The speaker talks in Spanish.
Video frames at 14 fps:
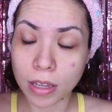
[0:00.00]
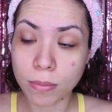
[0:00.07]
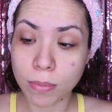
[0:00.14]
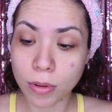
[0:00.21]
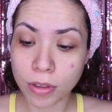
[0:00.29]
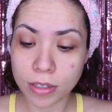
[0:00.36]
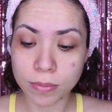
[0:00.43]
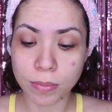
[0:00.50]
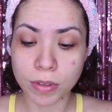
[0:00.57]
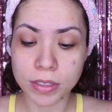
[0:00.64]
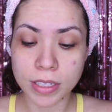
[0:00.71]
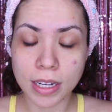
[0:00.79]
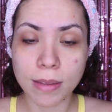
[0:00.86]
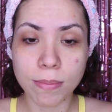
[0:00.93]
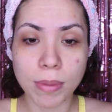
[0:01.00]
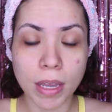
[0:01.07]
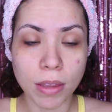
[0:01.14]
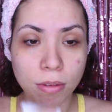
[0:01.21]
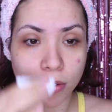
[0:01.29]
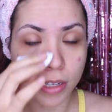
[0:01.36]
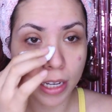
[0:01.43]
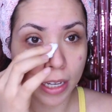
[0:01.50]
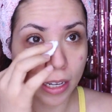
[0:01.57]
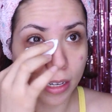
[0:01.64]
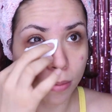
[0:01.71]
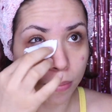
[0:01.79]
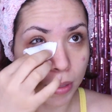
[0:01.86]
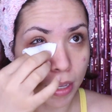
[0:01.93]
ejemplo, después del limpiador, ya que
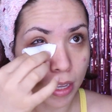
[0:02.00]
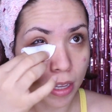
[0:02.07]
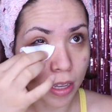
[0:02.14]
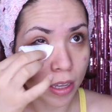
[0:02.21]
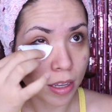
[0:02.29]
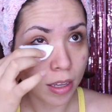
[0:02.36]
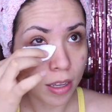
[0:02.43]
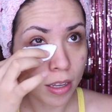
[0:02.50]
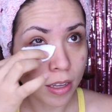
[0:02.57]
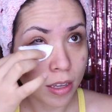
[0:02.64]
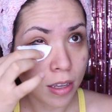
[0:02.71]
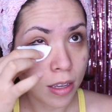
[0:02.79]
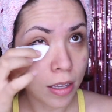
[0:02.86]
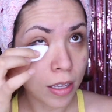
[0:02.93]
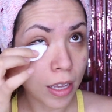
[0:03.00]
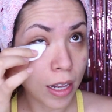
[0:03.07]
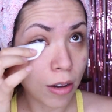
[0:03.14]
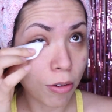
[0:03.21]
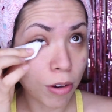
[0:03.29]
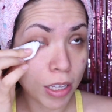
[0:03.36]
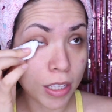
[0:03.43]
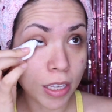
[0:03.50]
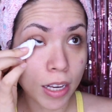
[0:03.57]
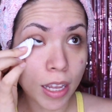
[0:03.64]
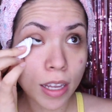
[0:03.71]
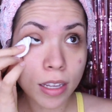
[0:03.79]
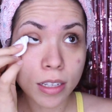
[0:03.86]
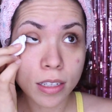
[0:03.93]
limpié, que lo
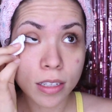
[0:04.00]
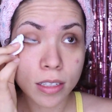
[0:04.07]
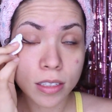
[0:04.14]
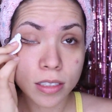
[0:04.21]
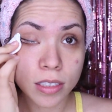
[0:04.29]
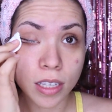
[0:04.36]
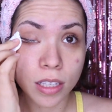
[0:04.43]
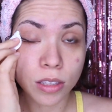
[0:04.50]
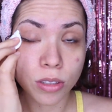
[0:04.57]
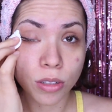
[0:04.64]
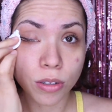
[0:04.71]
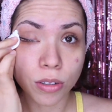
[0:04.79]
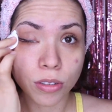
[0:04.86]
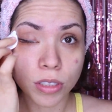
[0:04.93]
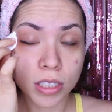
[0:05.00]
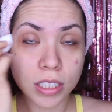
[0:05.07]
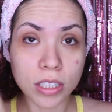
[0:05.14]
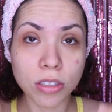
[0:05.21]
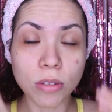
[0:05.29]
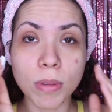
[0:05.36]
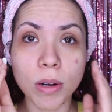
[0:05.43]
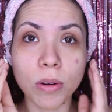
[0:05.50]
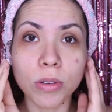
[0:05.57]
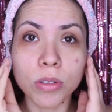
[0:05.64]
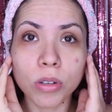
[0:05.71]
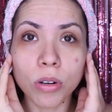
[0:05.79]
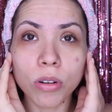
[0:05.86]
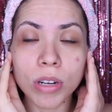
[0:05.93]
retiré, siento, si siento mi
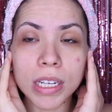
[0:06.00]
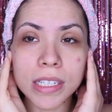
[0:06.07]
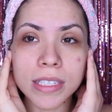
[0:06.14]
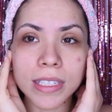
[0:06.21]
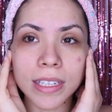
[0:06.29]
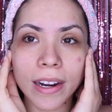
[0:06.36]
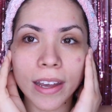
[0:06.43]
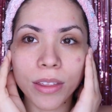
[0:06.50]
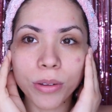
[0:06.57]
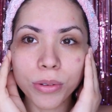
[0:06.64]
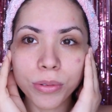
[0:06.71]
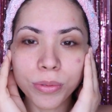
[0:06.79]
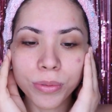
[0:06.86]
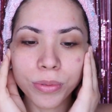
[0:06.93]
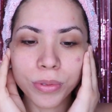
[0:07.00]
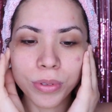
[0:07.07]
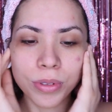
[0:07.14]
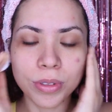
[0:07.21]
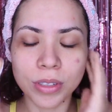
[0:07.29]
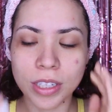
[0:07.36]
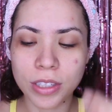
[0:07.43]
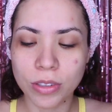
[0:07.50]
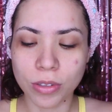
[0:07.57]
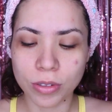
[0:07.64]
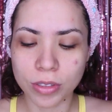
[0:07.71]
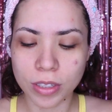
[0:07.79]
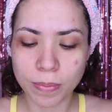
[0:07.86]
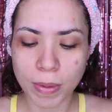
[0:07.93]
rostro estirado.
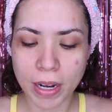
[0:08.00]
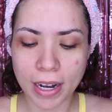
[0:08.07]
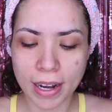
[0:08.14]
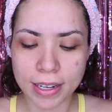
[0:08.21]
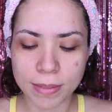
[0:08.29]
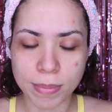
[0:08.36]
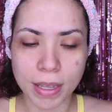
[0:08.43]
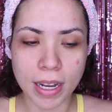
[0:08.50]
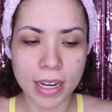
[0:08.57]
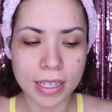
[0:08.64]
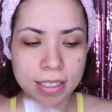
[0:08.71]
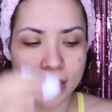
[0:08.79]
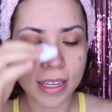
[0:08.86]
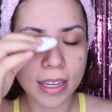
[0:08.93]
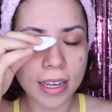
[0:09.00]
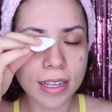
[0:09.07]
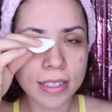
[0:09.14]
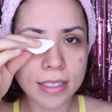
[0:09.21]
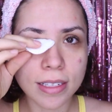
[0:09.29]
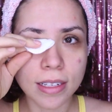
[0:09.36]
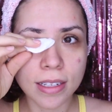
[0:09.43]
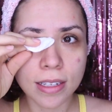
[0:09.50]
Entonces para las pieles secas